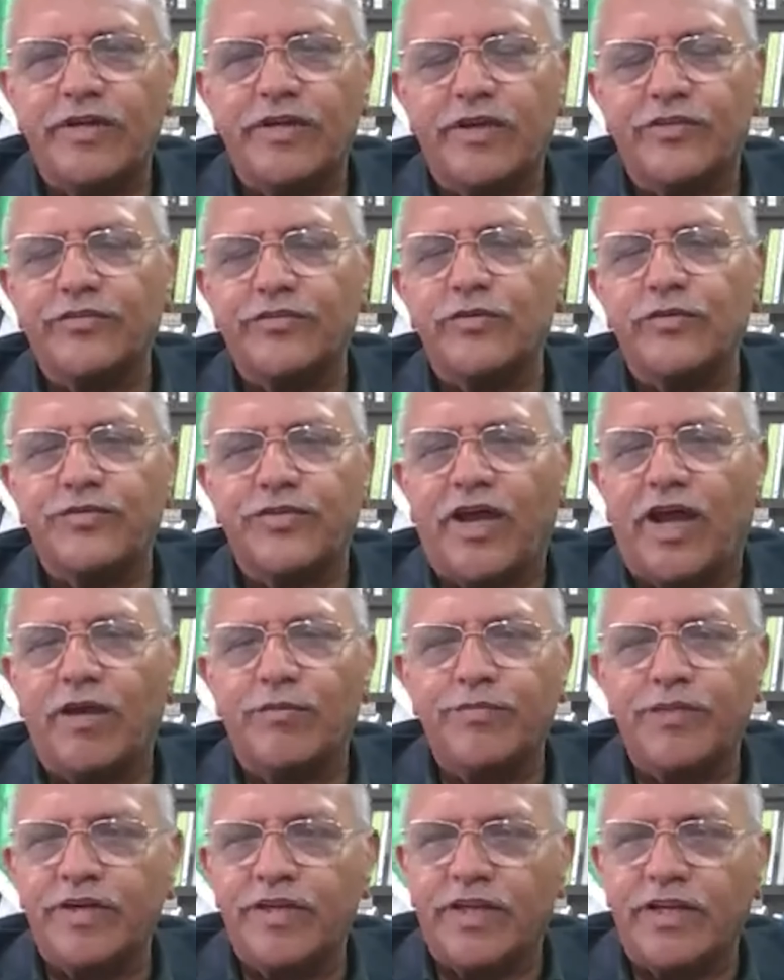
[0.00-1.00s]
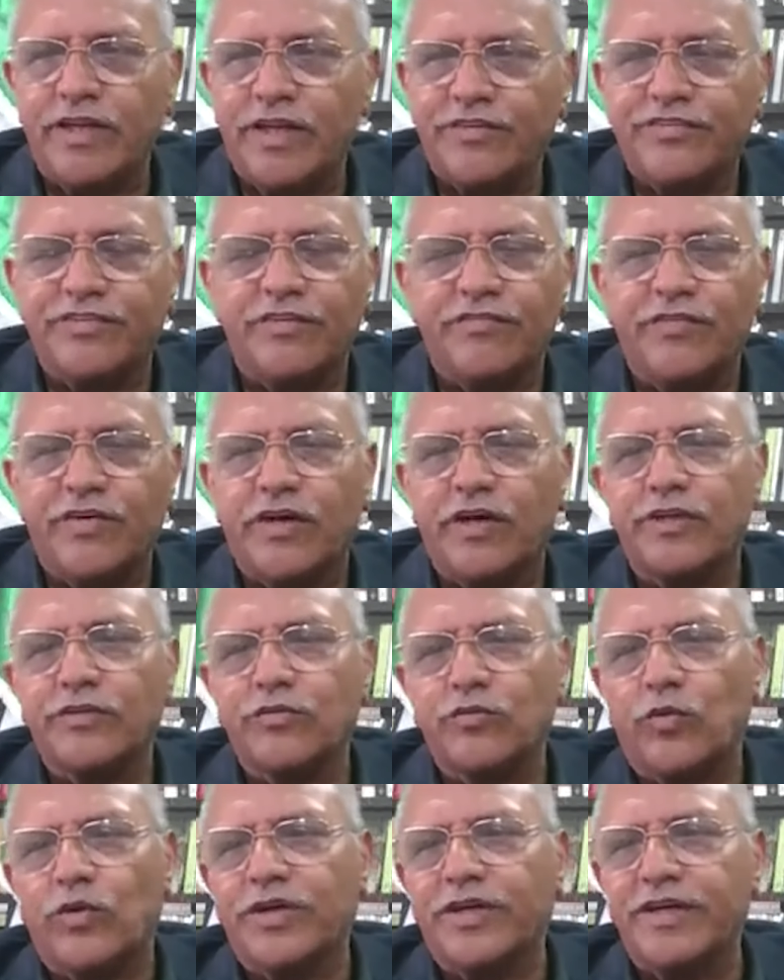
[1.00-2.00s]
الى سلطه عميله ليس فقط
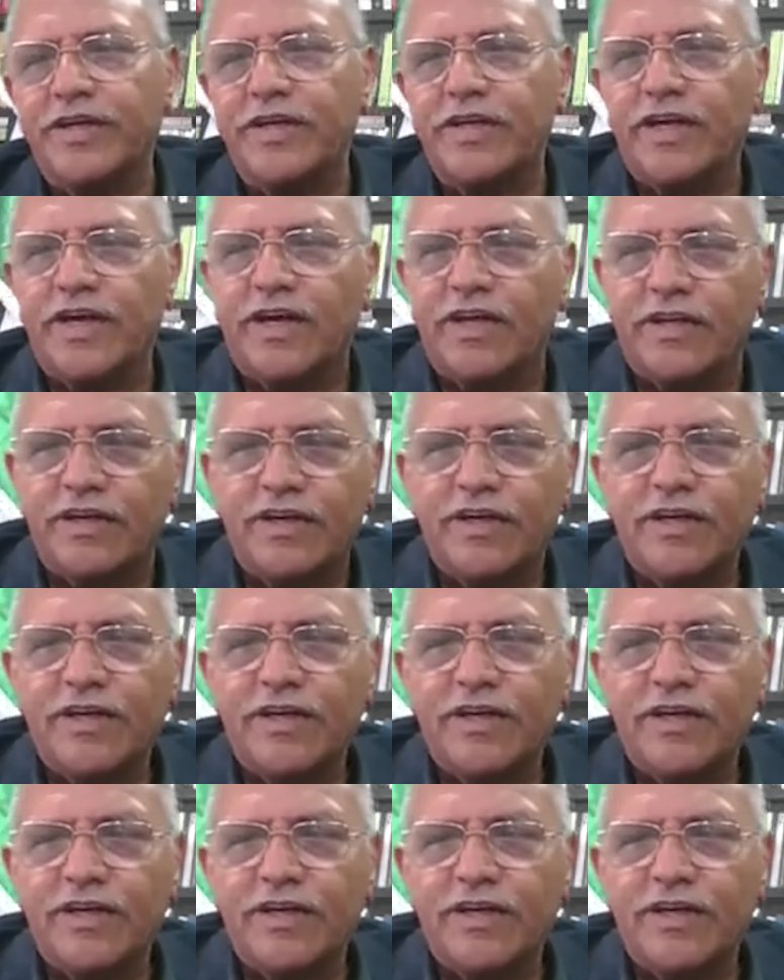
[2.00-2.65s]
وكيله